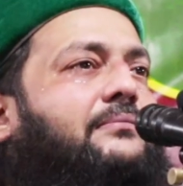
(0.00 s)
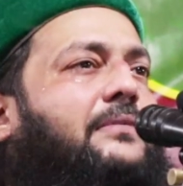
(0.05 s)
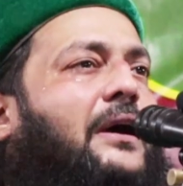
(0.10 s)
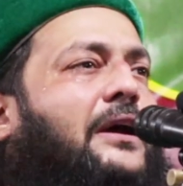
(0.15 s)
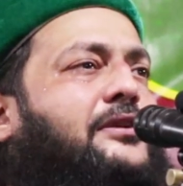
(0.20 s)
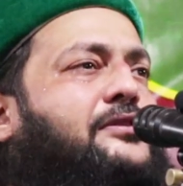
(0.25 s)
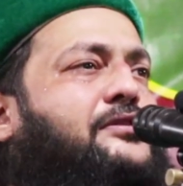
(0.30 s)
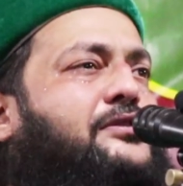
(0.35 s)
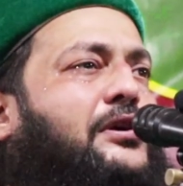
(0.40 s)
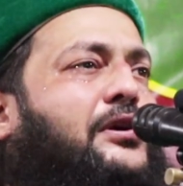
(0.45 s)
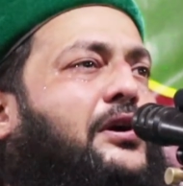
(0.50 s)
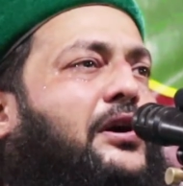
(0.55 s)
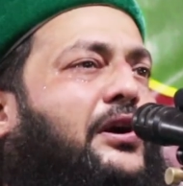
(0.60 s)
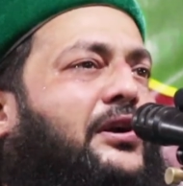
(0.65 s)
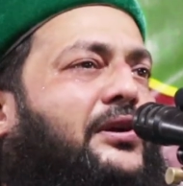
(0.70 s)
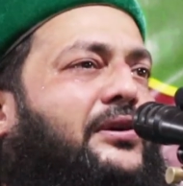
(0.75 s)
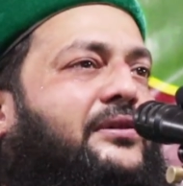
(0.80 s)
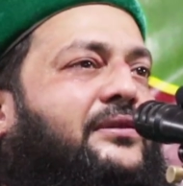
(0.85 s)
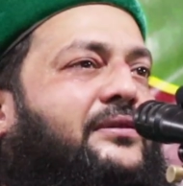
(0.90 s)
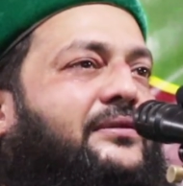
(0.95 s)
মানুষ
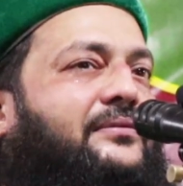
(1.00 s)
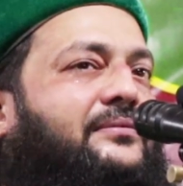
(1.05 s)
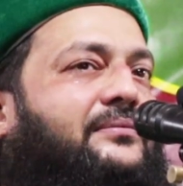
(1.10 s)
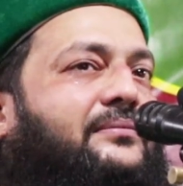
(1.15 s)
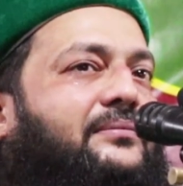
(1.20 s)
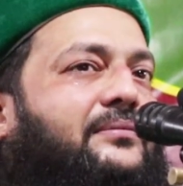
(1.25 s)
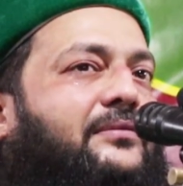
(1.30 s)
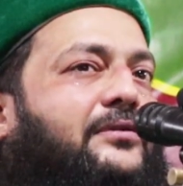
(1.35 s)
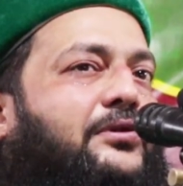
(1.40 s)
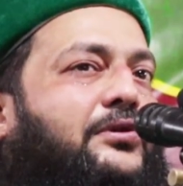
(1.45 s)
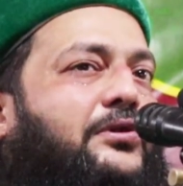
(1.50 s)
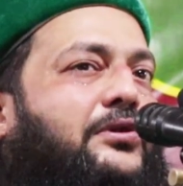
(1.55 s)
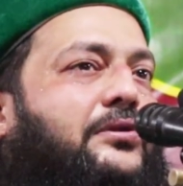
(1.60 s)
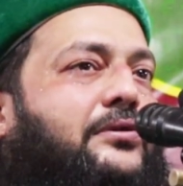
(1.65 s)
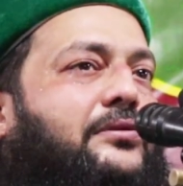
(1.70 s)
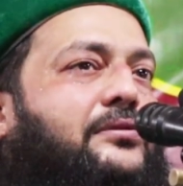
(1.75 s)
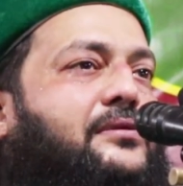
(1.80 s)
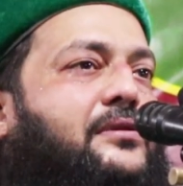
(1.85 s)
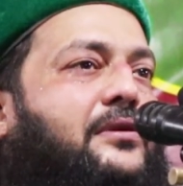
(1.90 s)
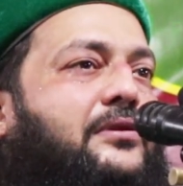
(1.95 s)
যখন
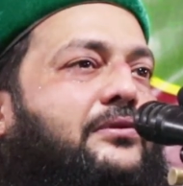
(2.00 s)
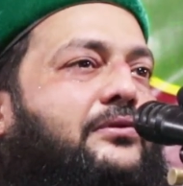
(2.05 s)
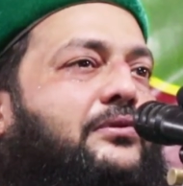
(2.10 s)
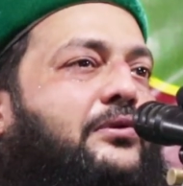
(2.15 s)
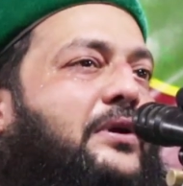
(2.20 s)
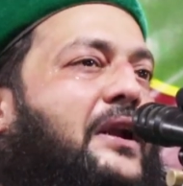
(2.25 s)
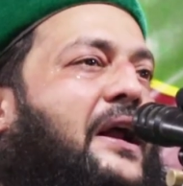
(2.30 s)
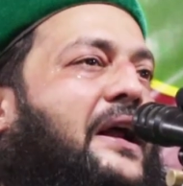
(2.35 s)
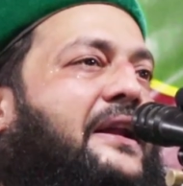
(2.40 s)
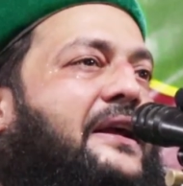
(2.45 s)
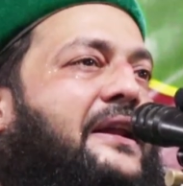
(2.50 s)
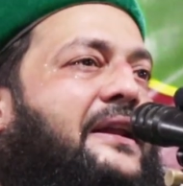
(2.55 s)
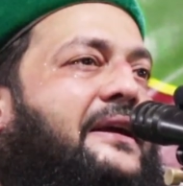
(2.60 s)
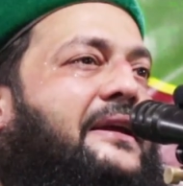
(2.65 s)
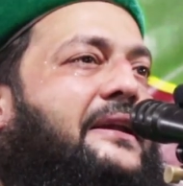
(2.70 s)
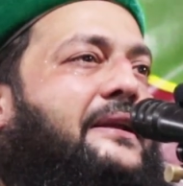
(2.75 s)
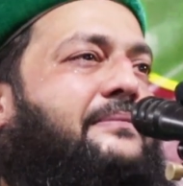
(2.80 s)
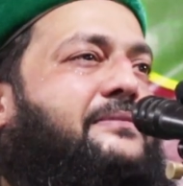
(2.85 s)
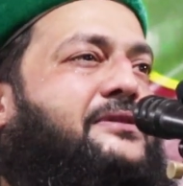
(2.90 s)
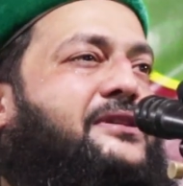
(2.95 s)
কোরআনের
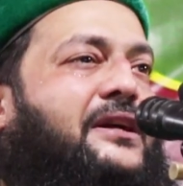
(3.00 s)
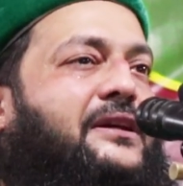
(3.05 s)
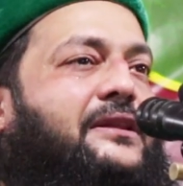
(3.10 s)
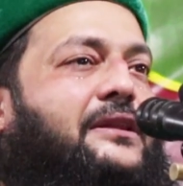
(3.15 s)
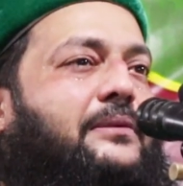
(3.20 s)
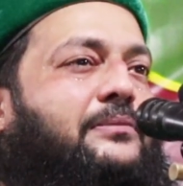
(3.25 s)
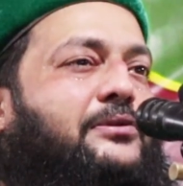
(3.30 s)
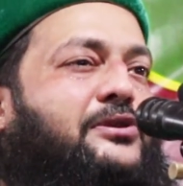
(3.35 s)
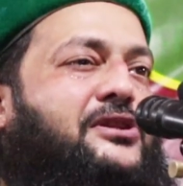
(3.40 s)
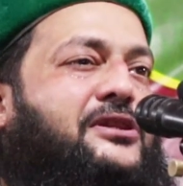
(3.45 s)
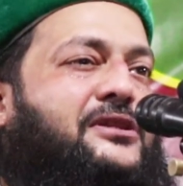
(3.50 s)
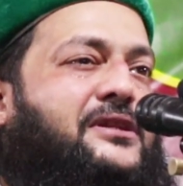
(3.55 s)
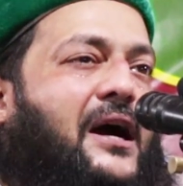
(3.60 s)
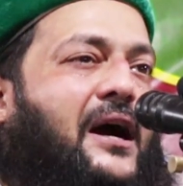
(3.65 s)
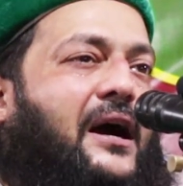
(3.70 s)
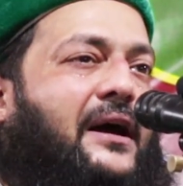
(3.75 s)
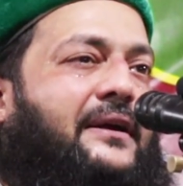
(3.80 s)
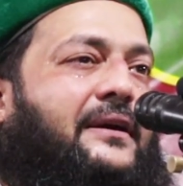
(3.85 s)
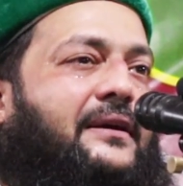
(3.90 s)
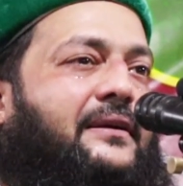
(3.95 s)
ইলিম শিখতে বসে
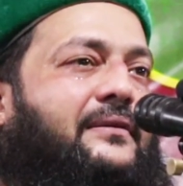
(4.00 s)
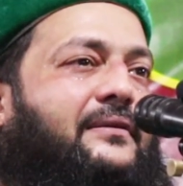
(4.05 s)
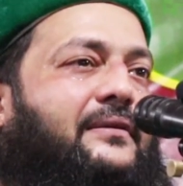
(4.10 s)
যায়